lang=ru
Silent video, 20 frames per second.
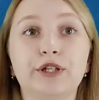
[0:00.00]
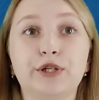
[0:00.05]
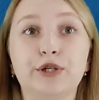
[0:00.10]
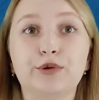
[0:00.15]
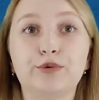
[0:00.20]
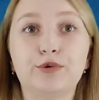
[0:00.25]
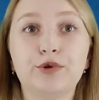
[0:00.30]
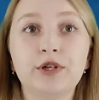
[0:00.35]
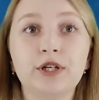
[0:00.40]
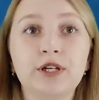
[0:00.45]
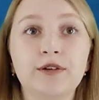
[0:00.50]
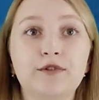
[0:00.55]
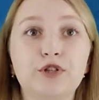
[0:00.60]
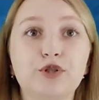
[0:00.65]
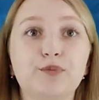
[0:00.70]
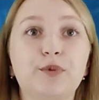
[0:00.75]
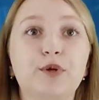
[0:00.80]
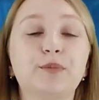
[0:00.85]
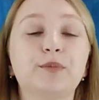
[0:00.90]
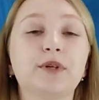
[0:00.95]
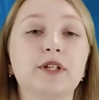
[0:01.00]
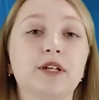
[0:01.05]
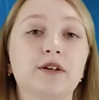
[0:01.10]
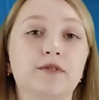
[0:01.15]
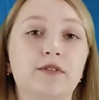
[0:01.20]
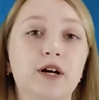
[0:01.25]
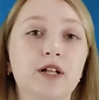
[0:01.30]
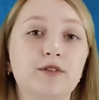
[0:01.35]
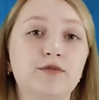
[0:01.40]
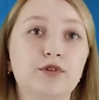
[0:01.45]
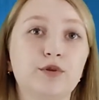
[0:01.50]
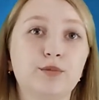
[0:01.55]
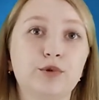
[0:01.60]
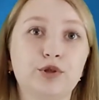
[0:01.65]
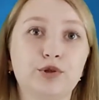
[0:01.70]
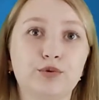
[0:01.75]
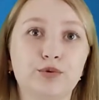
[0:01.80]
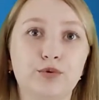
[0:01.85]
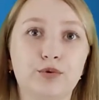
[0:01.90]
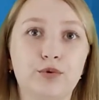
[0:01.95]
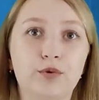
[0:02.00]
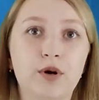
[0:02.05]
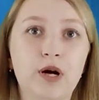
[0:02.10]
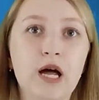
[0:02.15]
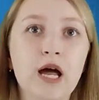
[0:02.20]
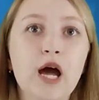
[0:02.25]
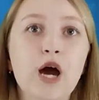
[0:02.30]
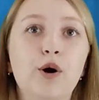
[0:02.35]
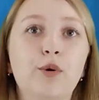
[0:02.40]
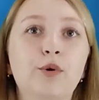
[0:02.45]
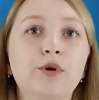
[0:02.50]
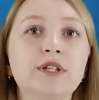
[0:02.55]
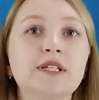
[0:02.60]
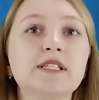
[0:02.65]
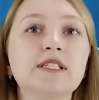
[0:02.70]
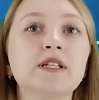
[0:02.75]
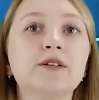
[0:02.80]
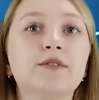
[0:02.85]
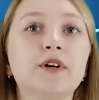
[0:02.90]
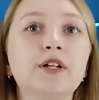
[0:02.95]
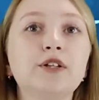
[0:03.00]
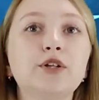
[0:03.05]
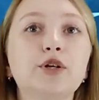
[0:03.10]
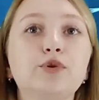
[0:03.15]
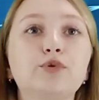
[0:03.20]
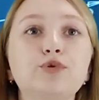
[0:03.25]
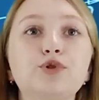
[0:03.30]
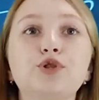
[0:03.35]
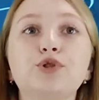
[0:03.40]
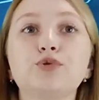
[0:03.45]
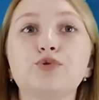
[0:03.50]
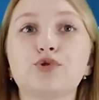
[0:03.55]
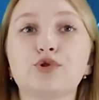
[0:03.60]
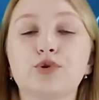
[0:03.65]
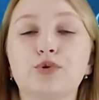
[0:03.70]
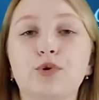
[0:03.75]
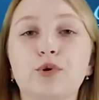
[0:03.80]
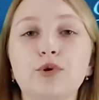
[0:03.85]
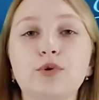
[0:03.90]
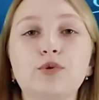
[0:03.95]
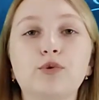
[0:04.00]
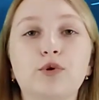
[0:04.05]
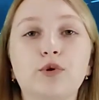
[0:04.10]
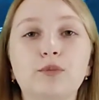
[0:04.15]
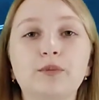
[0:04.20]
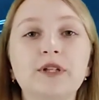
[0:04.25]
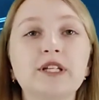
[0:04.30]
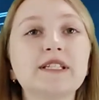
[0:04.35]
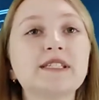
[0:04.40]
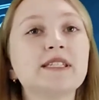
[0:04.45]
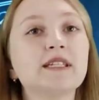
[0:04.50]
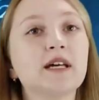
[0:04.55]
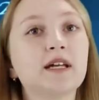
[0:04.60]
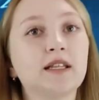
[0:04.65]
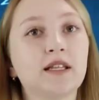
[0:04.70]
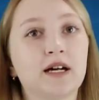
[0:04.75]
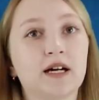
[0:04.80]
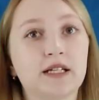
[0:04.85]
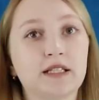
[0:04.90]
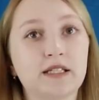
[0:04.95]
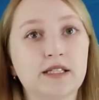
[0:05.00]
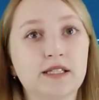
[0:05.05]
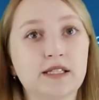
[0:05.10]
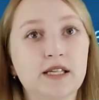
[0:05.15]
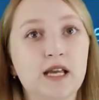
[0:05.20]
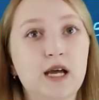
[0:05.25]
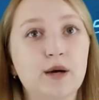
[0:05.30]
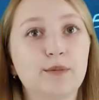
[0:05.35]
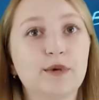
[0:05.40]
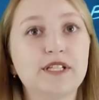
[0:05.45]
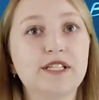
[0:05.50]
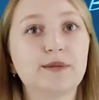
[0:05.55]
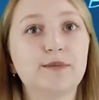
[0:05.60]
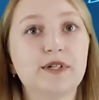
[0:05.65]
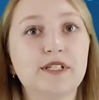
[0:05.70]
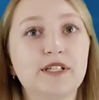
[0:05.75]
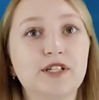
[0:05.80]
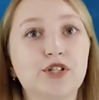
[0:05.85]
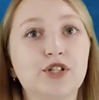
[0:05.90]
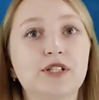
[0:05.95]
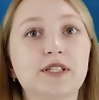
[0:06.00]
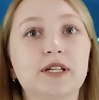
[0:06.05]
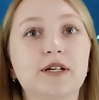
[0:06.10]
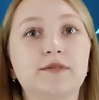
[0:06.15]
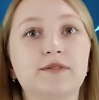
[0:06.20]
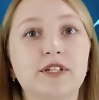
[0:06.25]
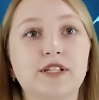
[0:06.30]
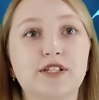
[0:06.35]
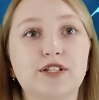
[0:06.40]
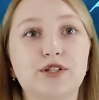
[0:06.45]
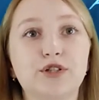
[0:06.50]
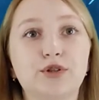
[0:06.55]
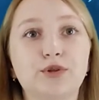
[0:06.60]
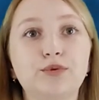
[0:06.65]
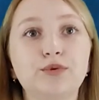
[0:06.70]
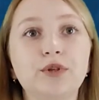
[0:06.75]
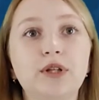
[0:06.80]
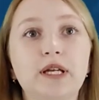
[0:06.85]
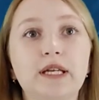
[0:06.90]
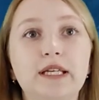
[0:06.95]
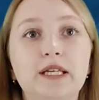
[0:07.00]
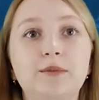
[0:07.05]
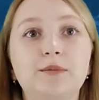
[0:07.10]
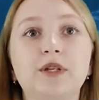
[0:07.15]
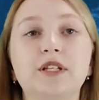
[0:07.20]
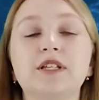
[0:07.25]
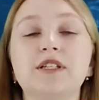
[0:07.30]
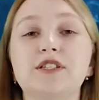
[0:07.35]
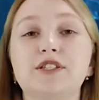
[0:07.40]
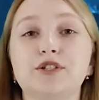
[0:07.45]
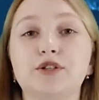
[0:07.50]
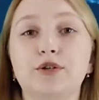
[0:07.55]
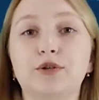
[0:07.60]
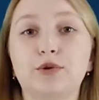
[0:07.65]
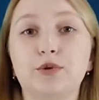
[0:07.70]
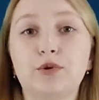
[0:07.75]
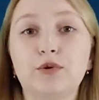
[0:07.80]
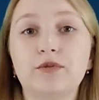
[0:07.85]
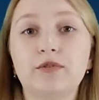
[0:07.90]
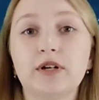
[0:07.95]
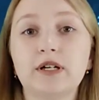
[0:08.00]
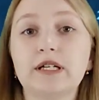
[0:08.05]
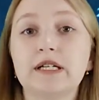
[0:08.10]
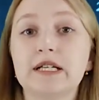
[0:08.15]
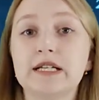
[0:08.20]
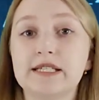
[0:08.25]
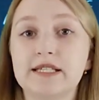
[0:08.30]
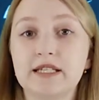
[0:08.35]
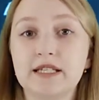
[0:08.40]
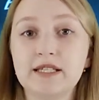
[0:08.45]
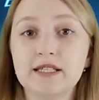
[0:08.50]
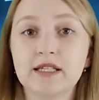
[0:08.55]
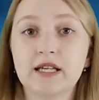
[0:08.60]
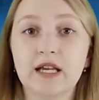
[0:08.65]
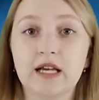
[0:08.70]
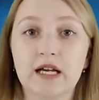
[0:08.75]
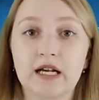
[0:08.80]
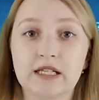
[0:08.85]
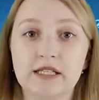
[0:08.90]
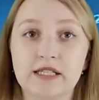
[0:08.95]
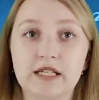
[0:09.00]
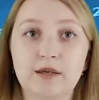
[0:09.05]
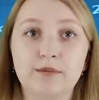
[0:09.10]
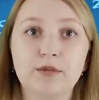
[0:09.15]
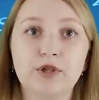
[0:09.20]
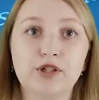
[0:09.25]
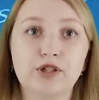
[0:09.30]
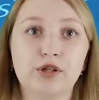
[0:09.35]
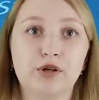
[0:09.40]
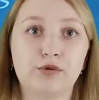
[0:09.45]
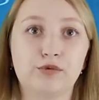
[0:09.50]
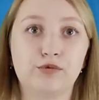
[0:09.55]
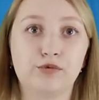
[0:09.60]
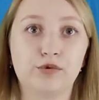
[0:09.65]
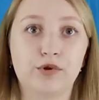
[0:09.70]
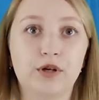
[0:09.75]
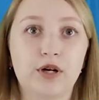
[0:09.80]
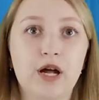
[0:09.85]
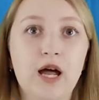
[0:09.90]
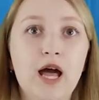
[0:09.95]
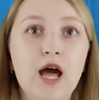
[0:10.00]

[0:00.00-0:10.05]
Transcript: Георгиевич преподавал в МГУ. Он основал научную школу «Комплексный анализ» Математического института имени Стеклова Российской академии наук.